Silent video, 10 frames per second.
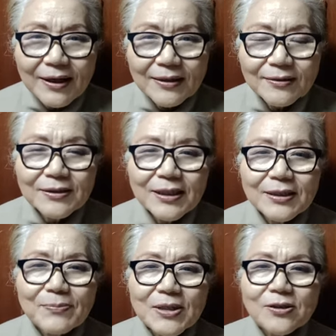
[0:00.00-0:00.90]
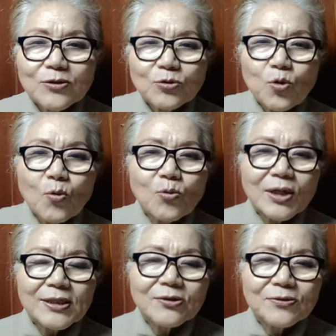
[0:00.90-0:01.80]
그러니까 이제 백성들은
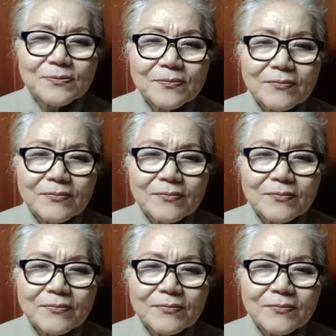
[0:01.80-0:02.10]
통곡을 하죠.